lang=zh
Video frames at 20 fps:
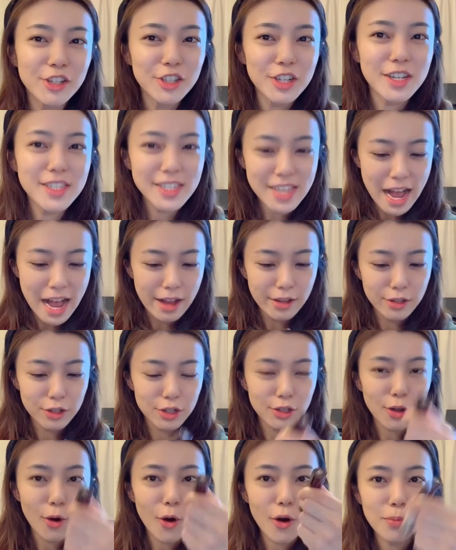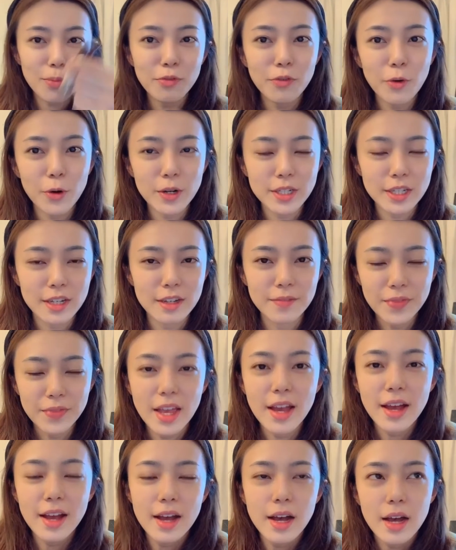遮瑕，就是 Tom Ford
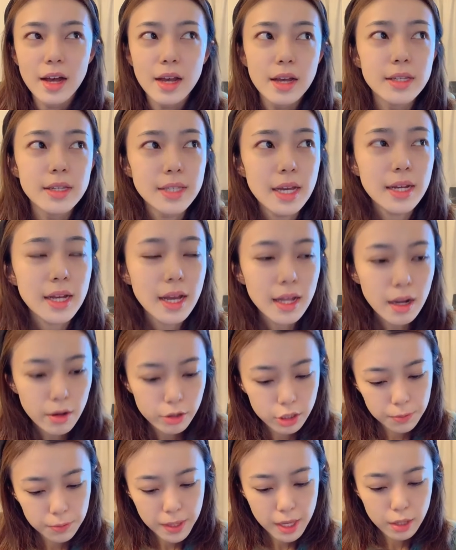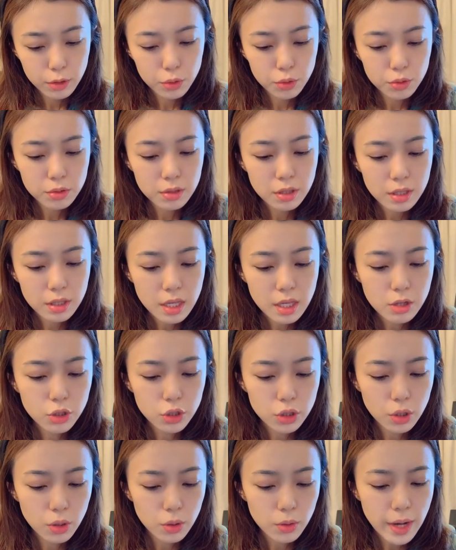香港老师平均呢一
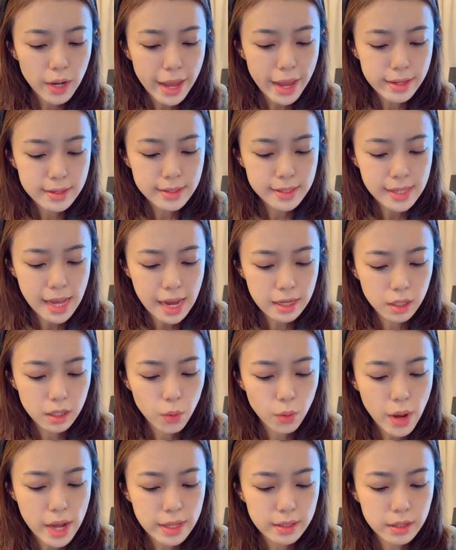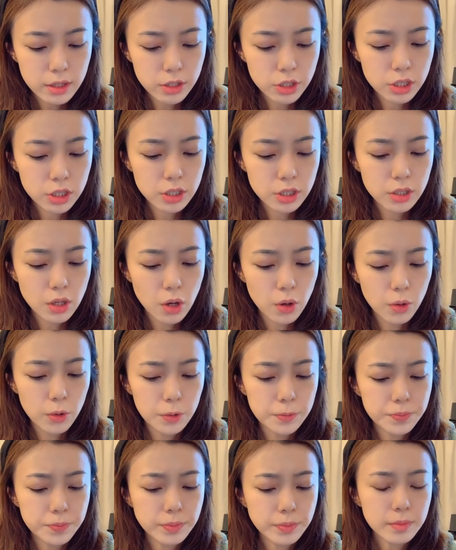周来讲的话呢，是有
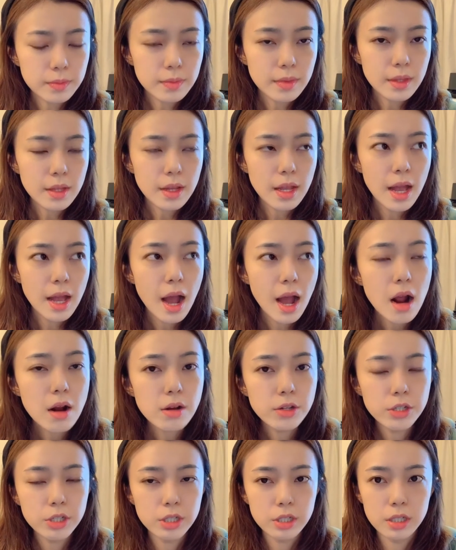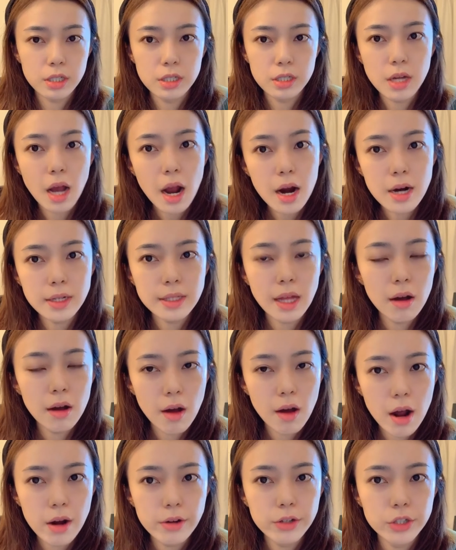二十二到
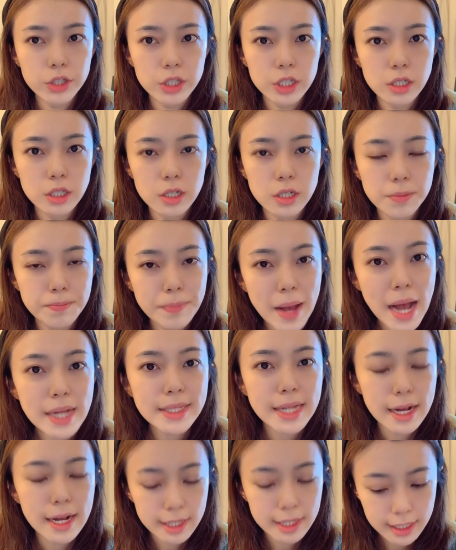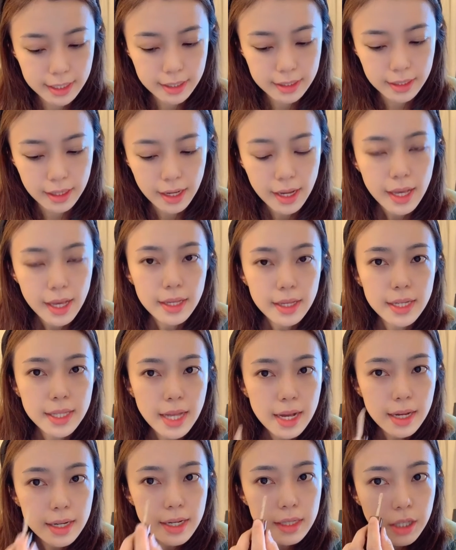二十八堂课，一
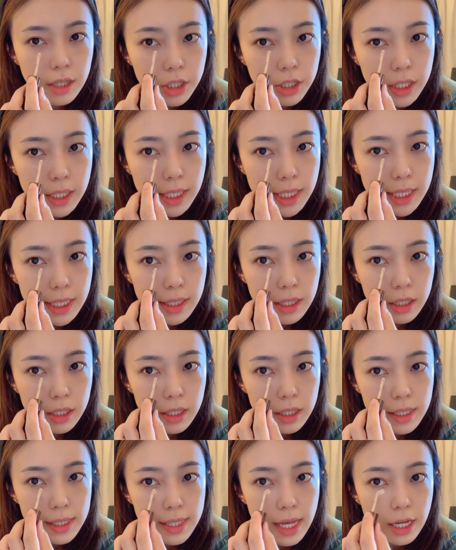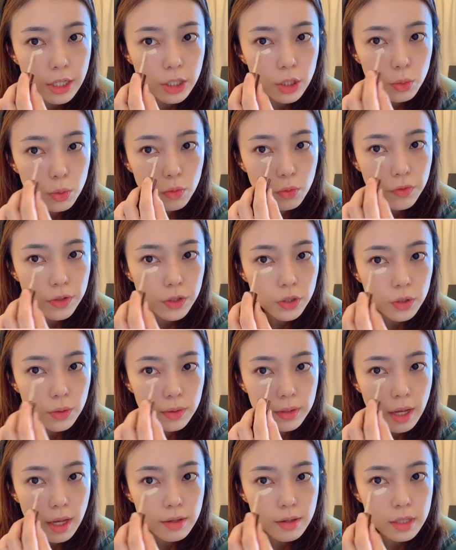堂课的时间呢是三十五分钟
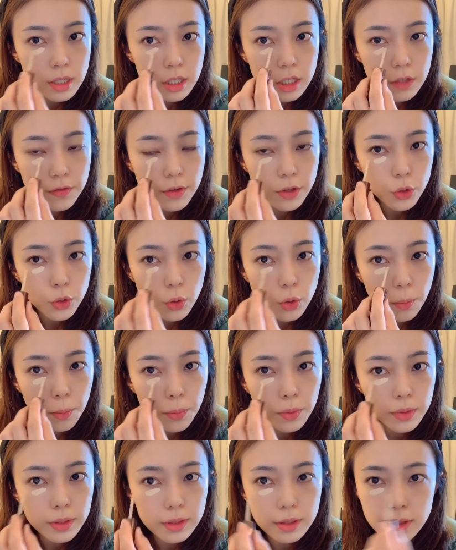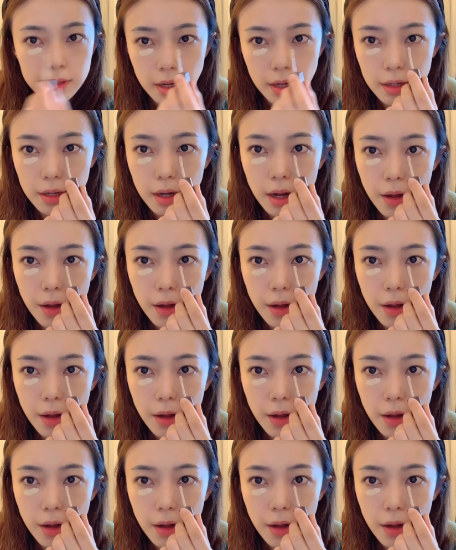到四十分钟不等。